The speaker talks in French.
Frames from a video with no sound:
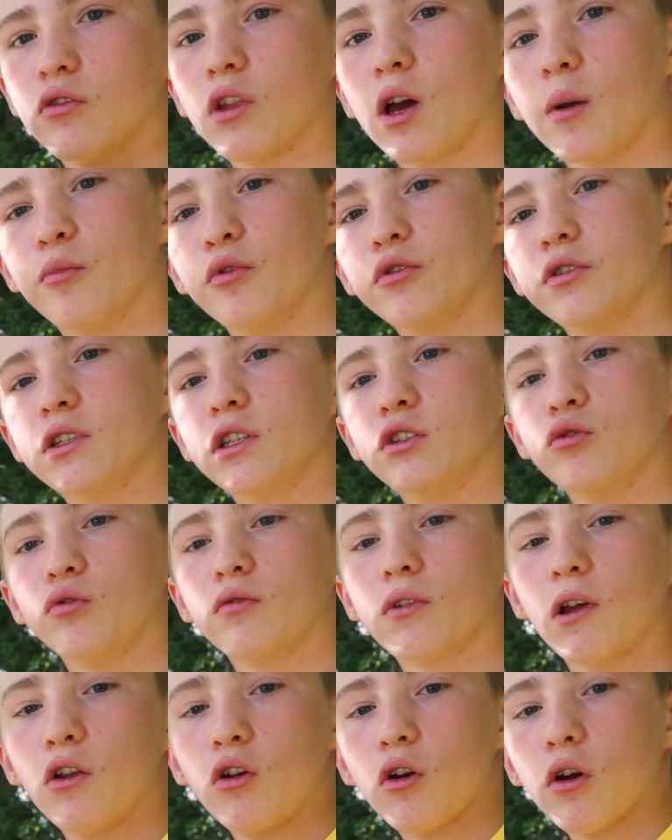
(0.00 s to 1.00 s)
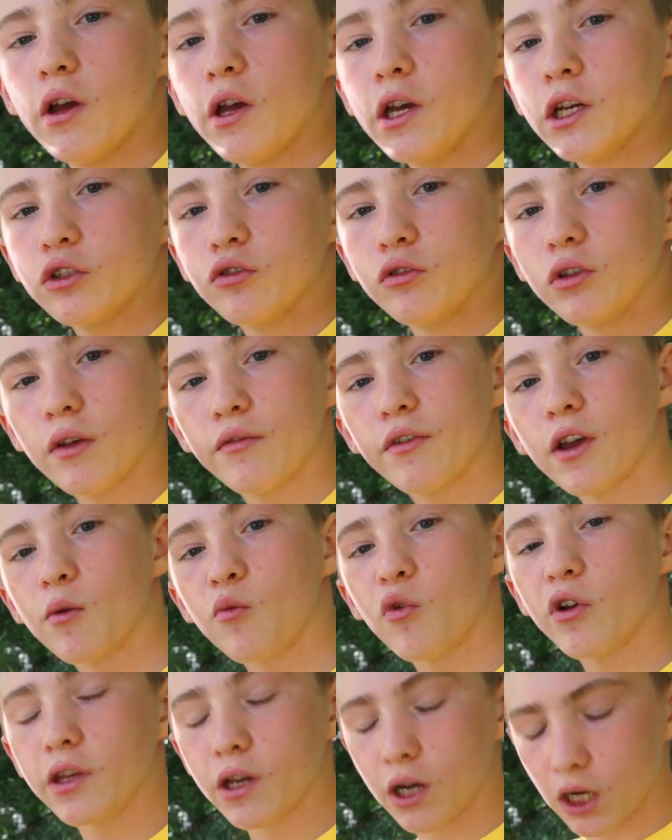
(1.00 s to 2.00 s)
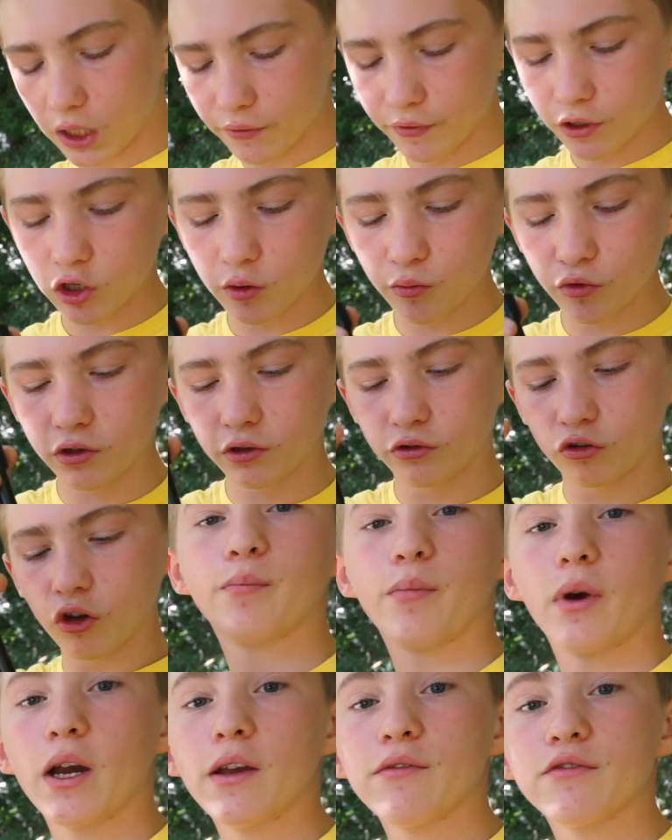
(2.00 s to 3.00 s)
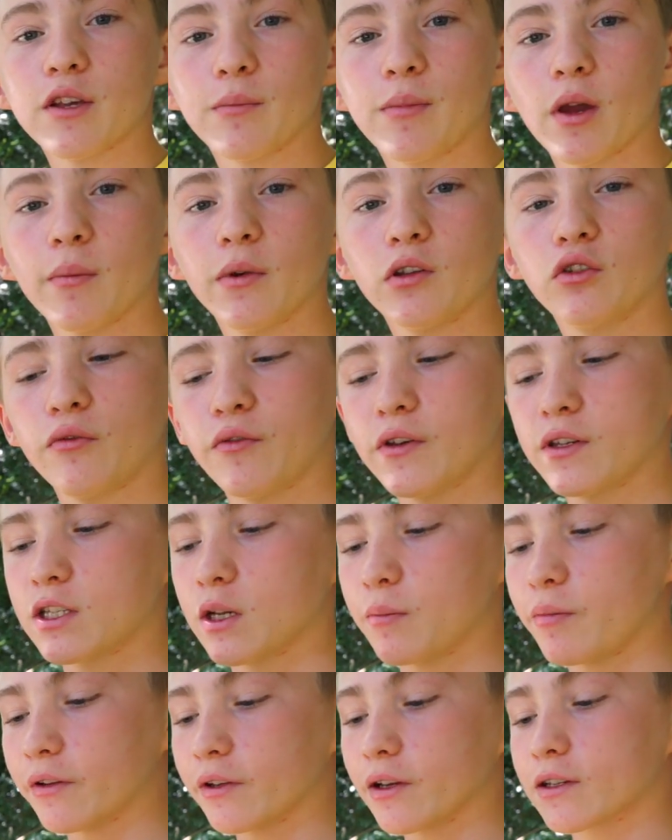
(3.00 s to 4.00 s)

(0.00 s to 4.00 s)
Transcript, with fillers: il y en a un petit. Tout à l'heure, il y en avait un moyen avec le moniteur. Bref, ça permet de fixer plein